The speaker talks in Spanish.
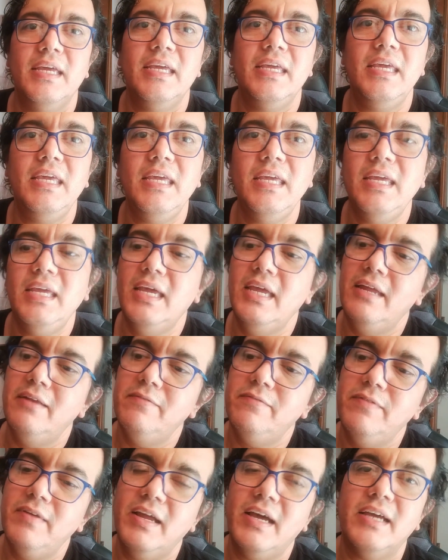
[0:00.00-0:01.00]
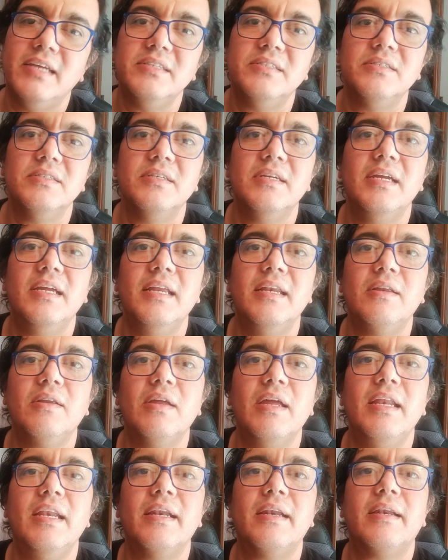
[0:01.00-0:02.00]
Y el flash, el,
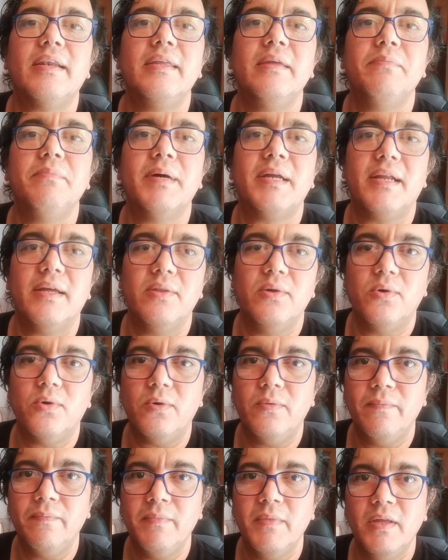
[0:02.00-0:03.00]
el disparador,